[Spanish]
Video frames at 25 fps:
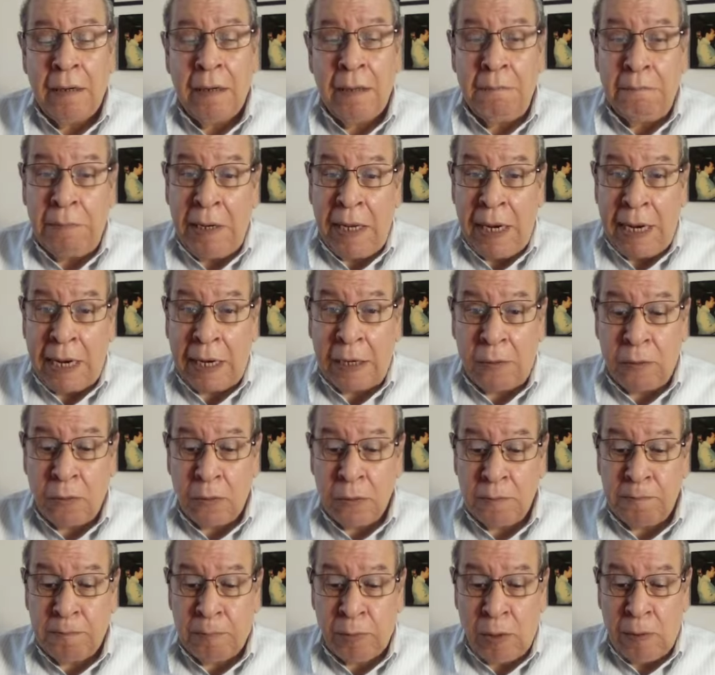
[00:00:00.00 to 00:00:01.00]

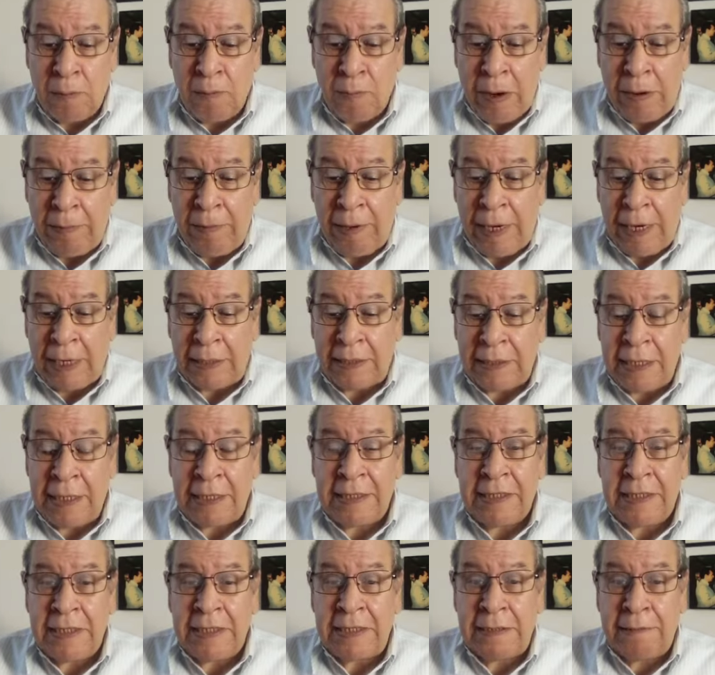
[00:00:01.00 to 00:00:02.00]
Veracruz promueve la
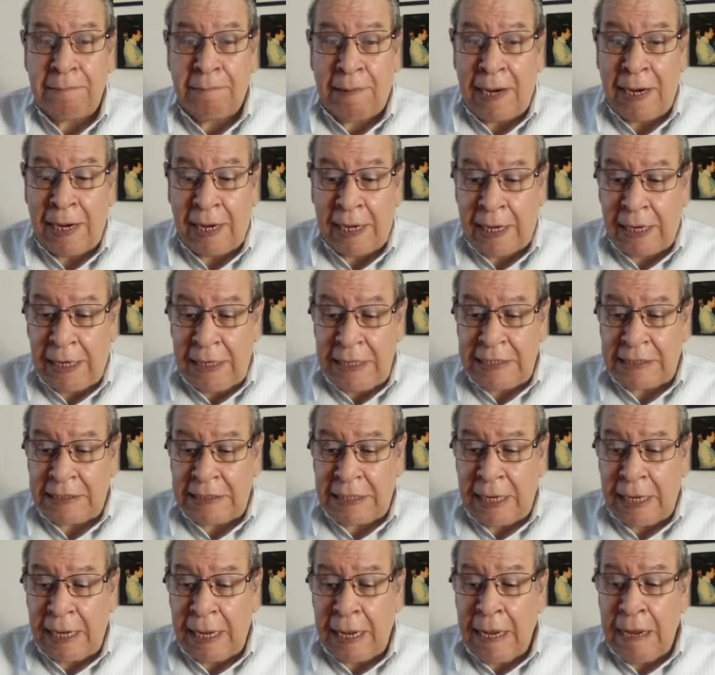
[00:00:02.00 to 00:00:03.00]
tesis
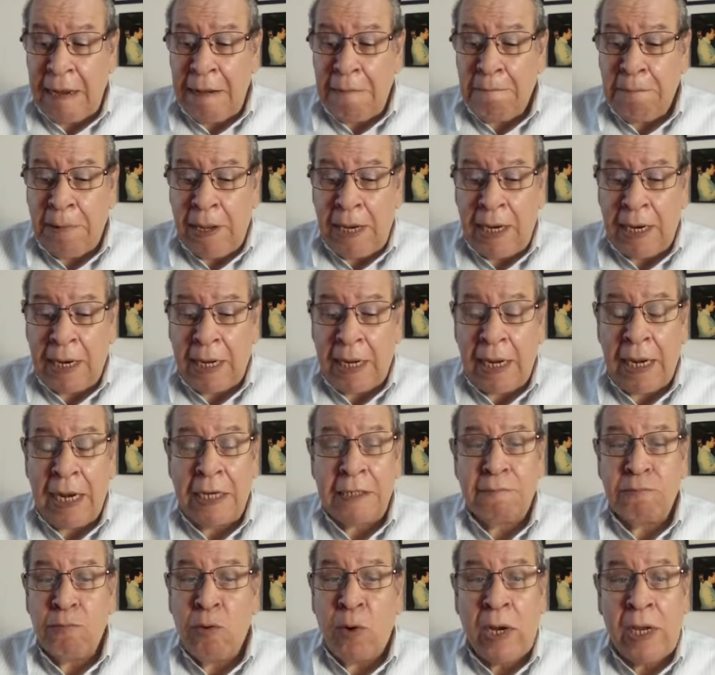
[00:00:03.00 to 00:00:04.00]
evangelista para que
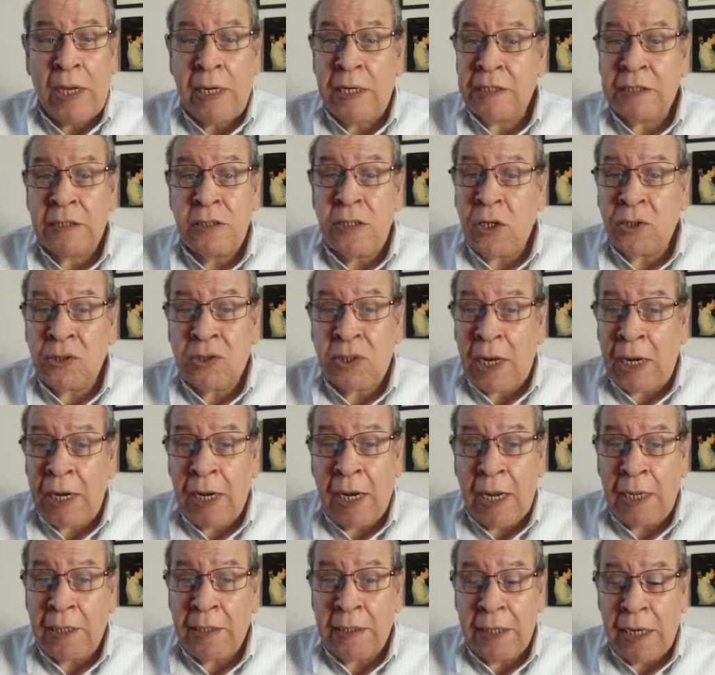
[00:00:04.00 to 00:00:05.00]
las mujeres no
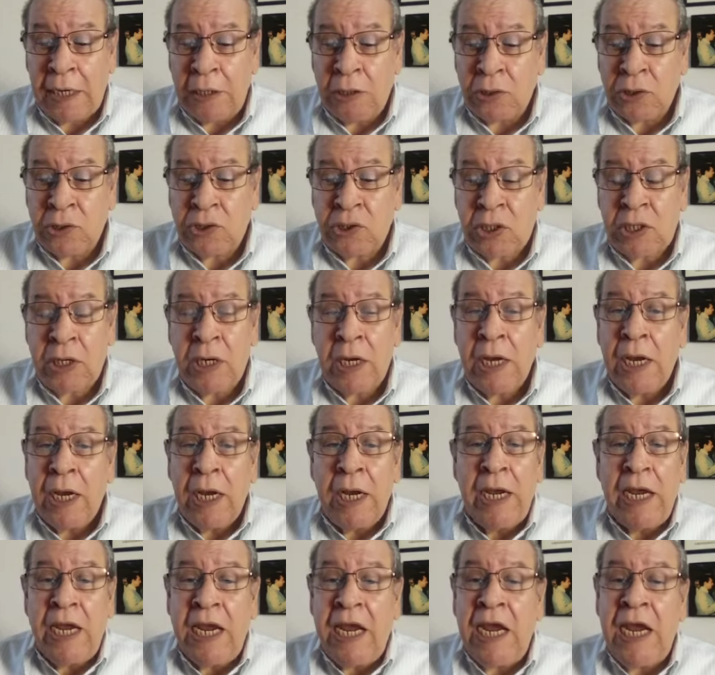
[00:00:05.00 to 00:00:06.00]
salgan de noche
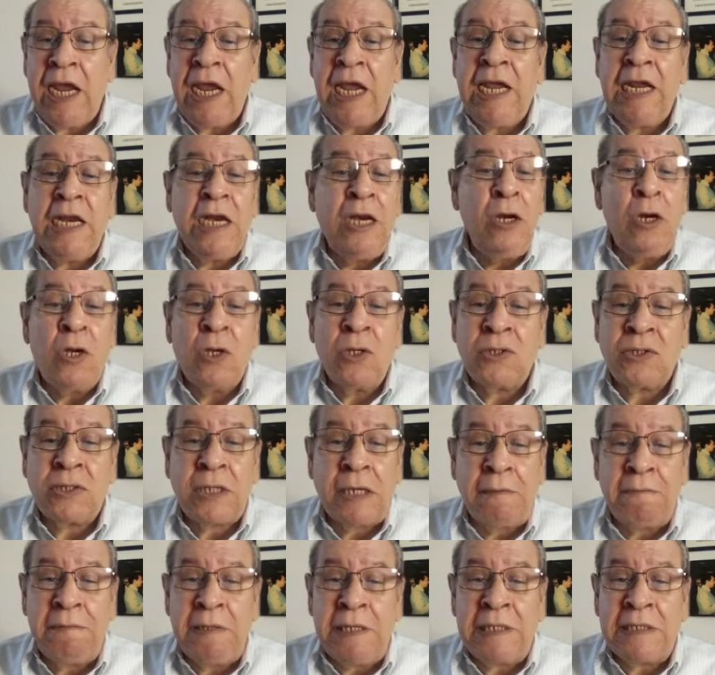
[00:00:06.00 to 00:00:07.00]
y no
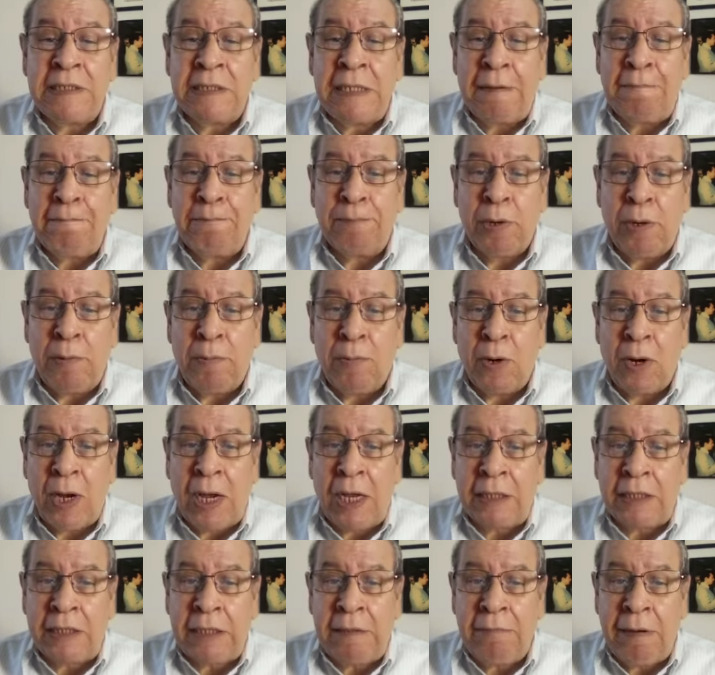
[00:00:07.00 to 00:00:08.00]
se vistan
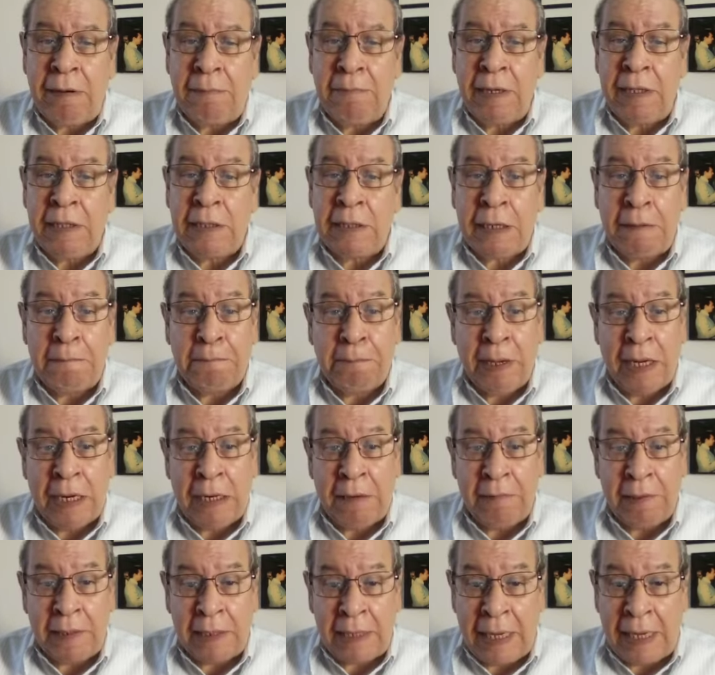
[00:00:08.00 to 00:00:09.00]
provocativamente para
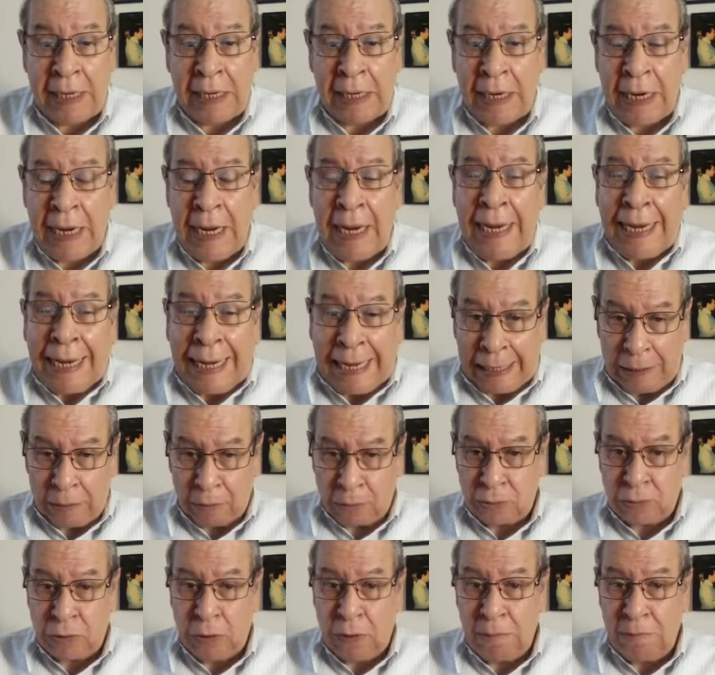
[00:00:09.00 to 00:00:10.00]
evitar que
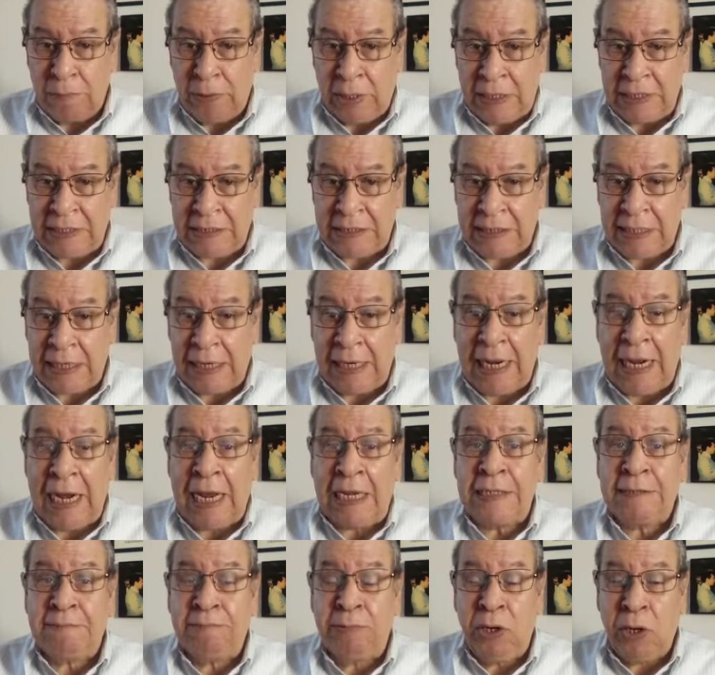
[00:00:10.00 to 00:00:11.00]
los hombres
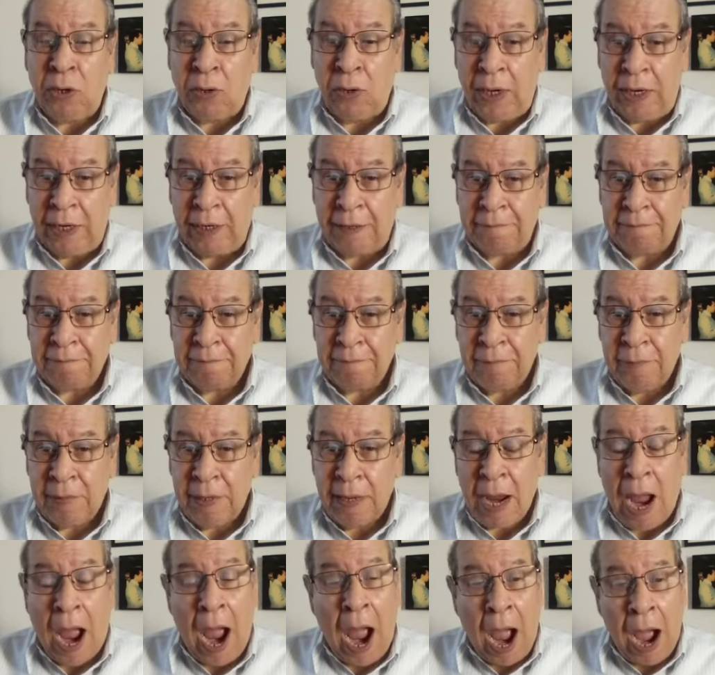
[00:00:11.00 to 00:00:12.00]
las violen.
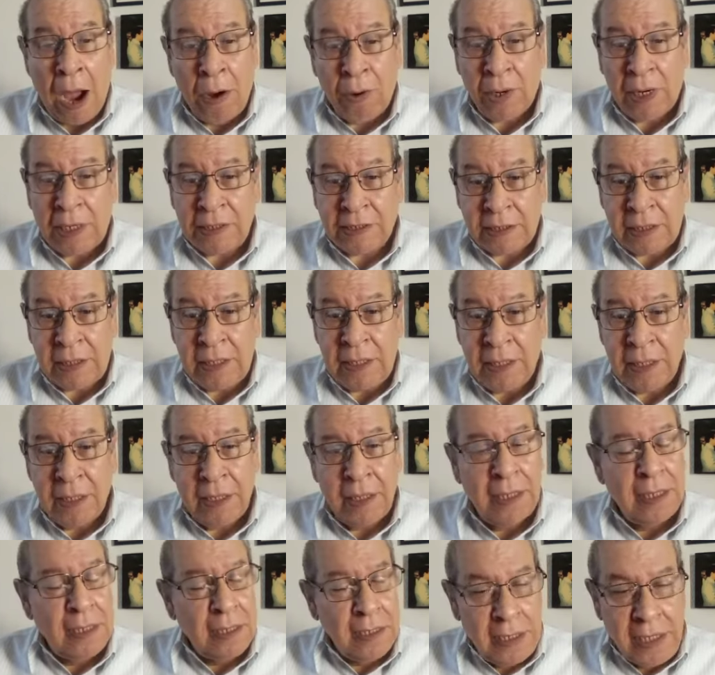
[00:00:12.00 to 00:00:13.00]
Ahora
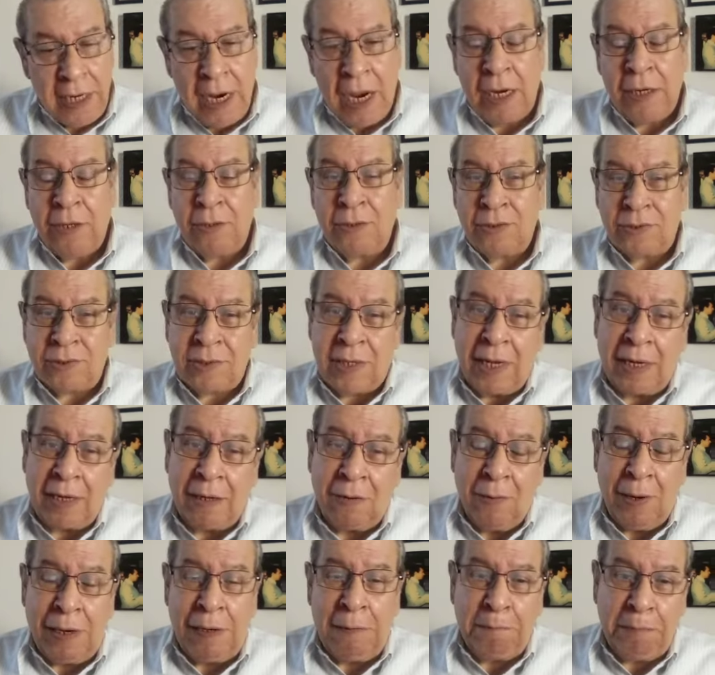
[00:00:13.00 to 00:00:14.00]
sí, ya nos
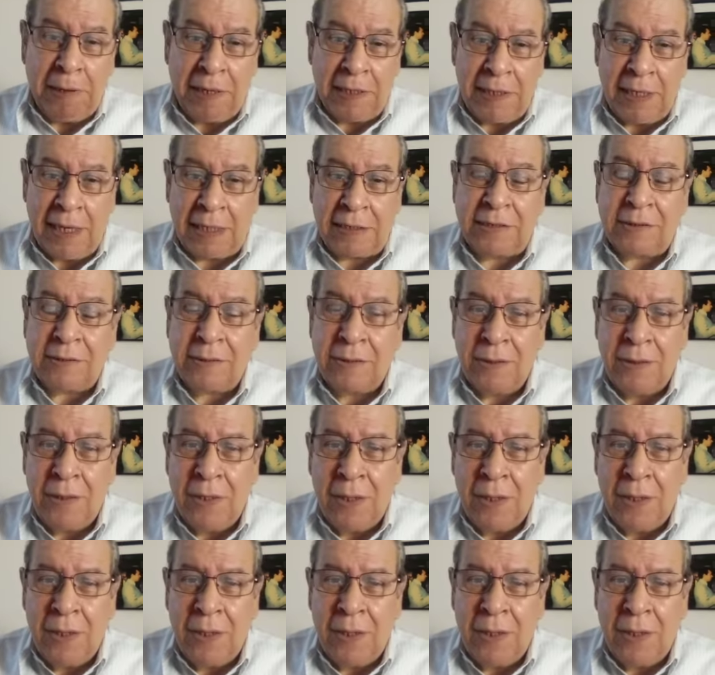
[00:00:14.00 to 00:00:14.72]
cargó el payaso.